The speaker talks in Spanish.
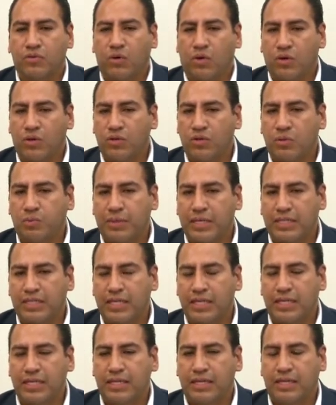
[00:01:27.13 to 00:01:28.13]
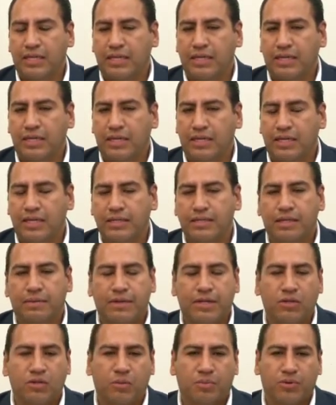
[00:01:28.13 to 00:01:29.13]
hoy nos presenten en este
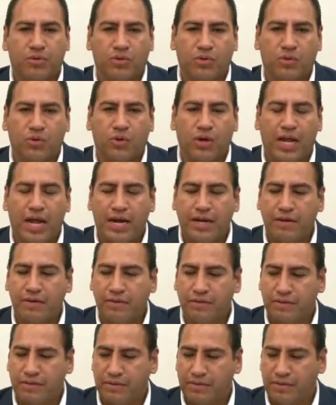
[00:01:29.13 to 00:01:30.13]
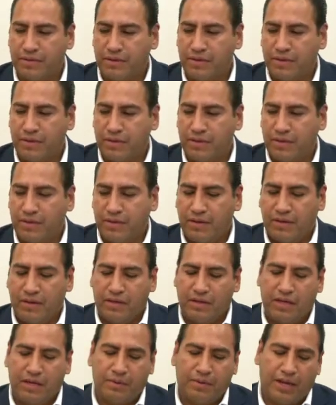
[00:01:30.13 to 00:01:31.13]
evento protocolario
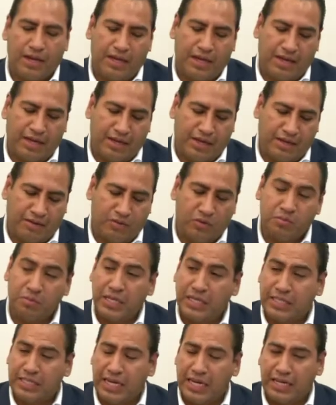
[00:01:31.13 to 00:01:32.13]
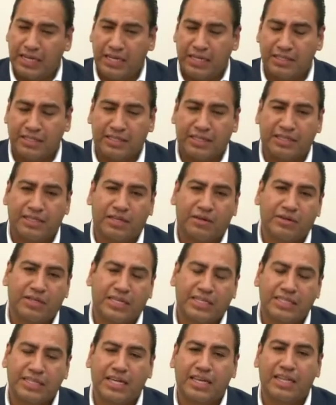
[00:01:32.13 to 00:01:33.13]
llévele un mensaje al secretario
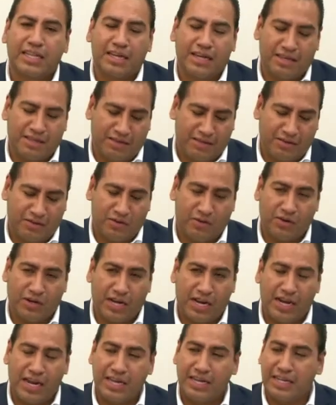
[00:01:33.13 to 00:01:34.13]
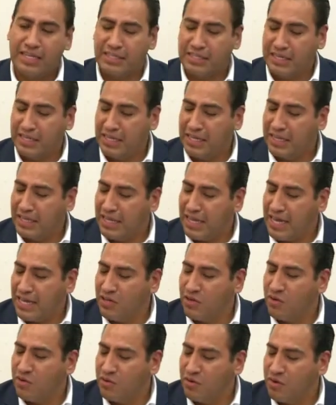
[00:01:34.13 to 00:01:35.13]
de Hacienda, ojalá y el siguiente
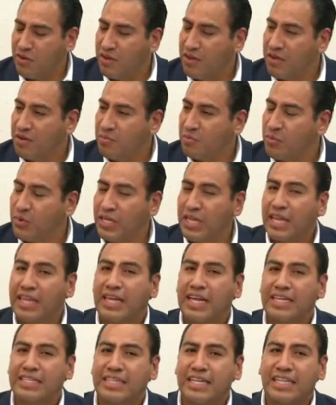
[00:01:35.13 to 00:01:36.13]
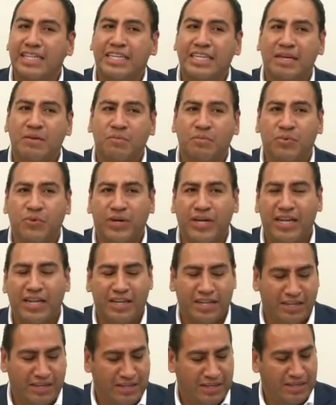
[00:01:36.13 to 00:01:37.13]
año pueda darse el tiempo
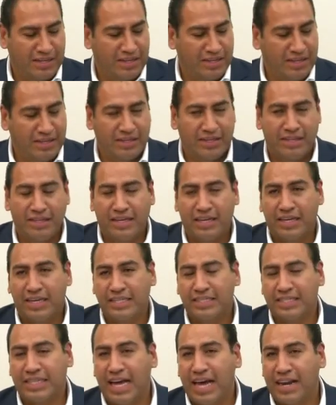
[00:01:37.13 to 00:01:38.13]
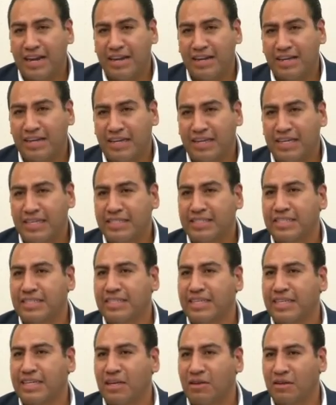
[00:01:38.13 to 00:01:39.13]
él de estar en este
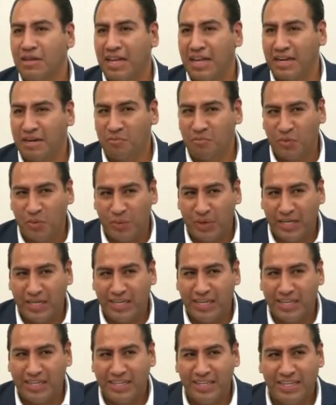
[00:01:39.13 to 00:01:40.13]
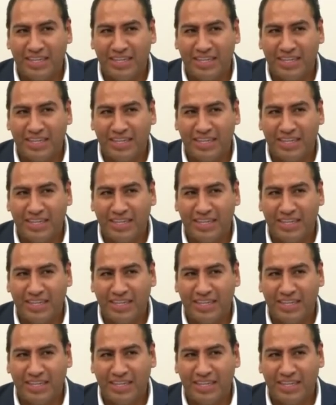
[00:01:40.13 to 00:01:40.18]
Senado de la República.